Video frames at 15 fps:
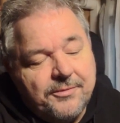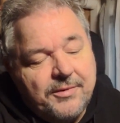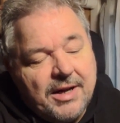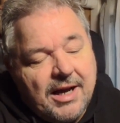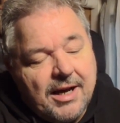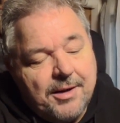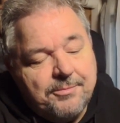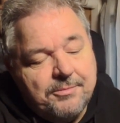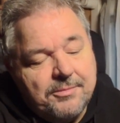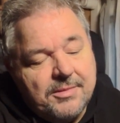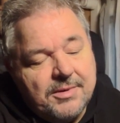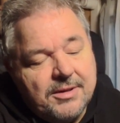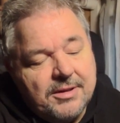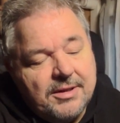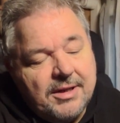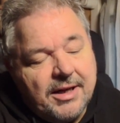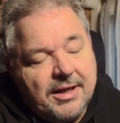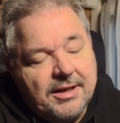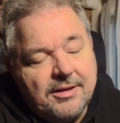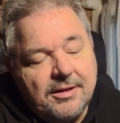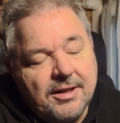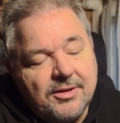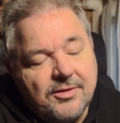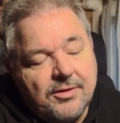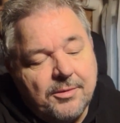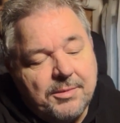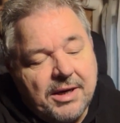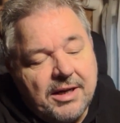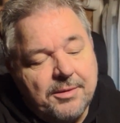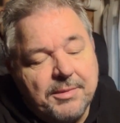Wir haben ja hinten ganz
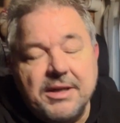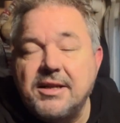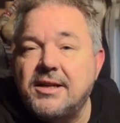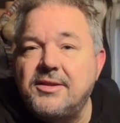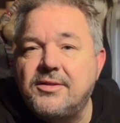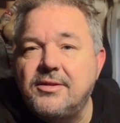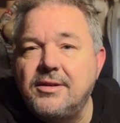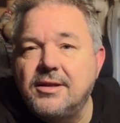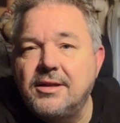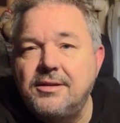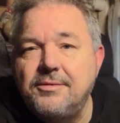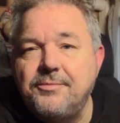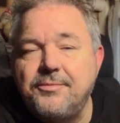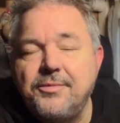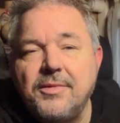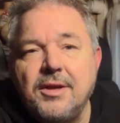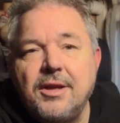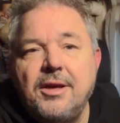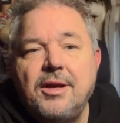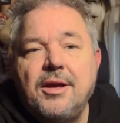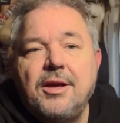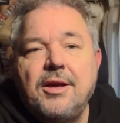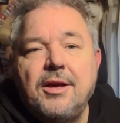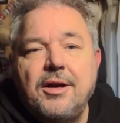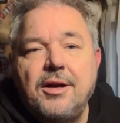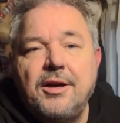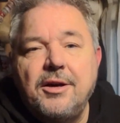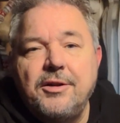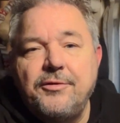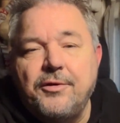normale Matratzen drin
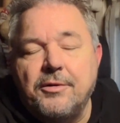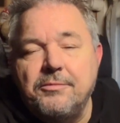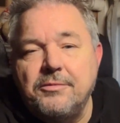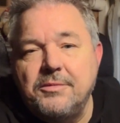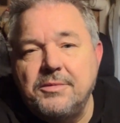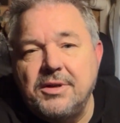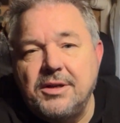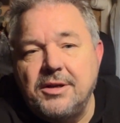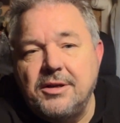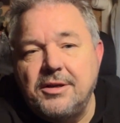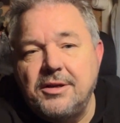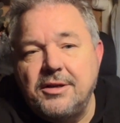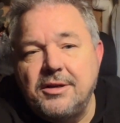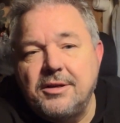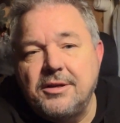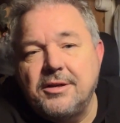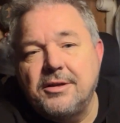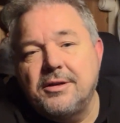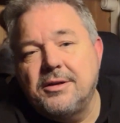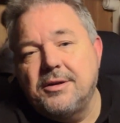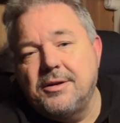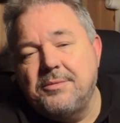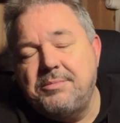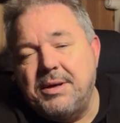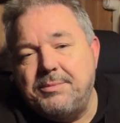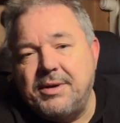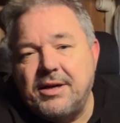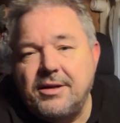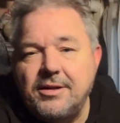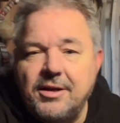äh, vom äh,
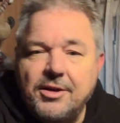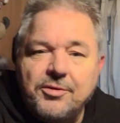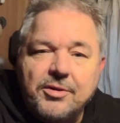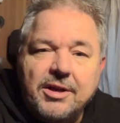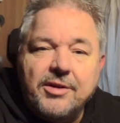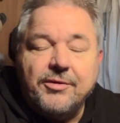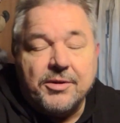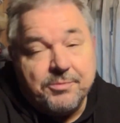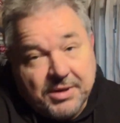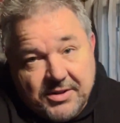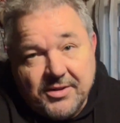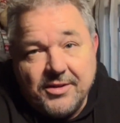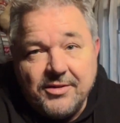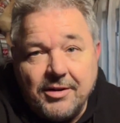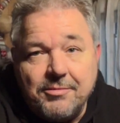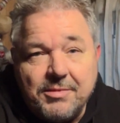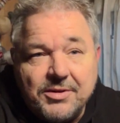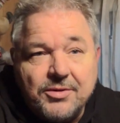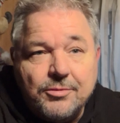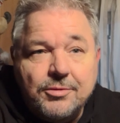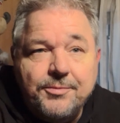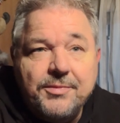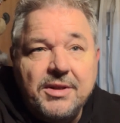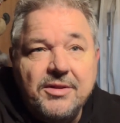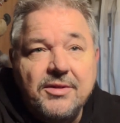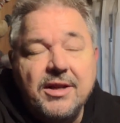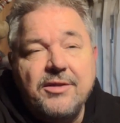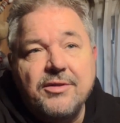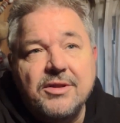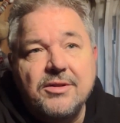Pepper, also die etwas besseren, sagen wir mal so. Die
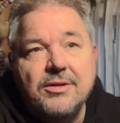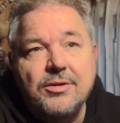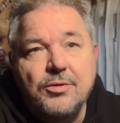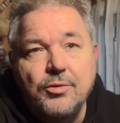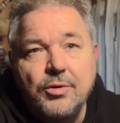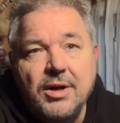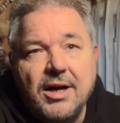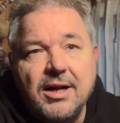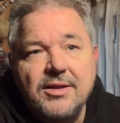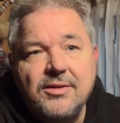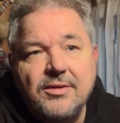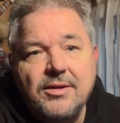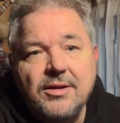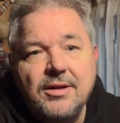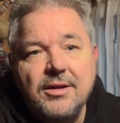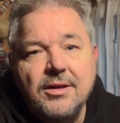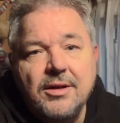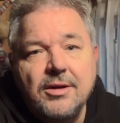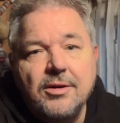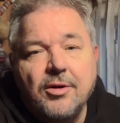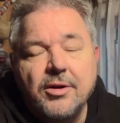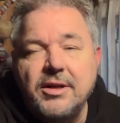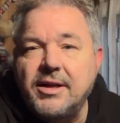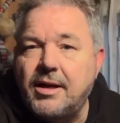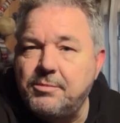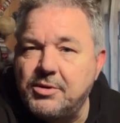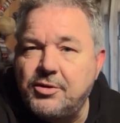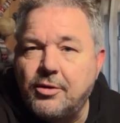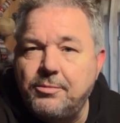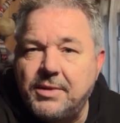sind etwas dünner als die
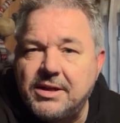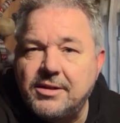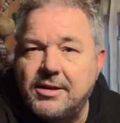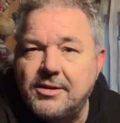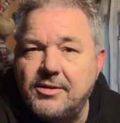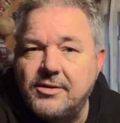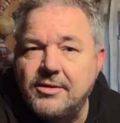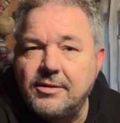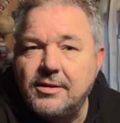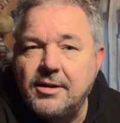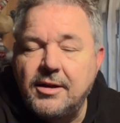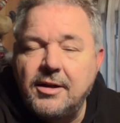Original-Betonmatratzen.